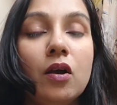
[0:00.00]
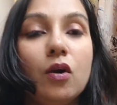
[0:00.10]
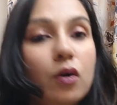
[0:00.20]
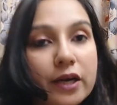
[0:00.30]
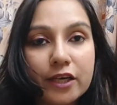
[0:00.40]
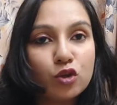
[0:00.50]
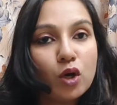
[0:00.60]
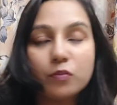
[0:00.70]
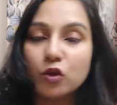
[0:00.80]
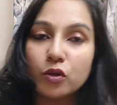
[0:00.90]
और राइट तो अब
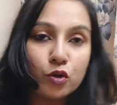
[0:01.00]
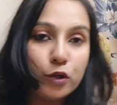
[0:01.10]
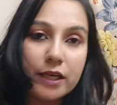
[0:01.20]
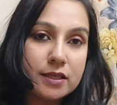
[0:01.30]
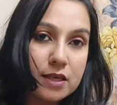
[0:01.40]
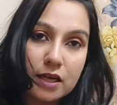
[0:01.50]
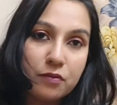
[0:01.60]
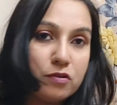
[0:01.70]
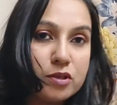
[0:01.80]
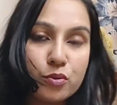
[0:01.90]
तक तो, तो ये सारे
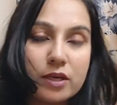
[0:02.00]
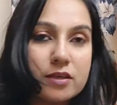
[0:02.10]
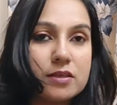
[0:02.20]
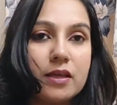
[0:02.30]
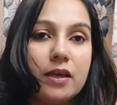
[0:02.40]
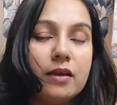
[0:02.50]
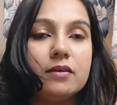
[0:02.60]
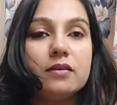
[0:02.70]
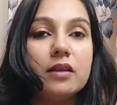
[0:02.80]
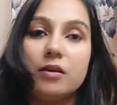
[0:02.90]
फुल स्वेटर्स थे
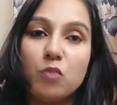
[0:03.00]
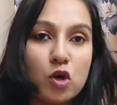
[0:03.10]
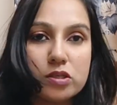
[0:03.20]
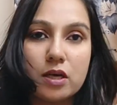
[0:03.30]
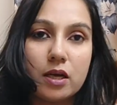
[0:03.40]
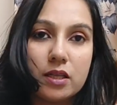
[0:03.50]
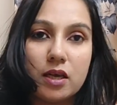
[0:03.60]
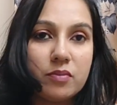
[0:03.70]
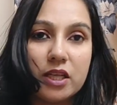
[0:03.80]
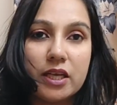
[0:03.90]
बहुत सारे थे
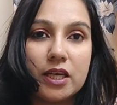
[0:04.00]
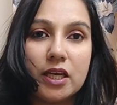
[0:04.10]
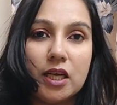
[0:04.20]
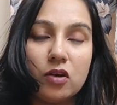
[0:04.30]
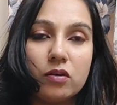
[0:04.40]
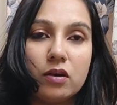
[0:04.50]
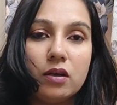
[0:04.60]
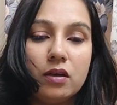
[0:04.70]
आपने देख ही लिया होगा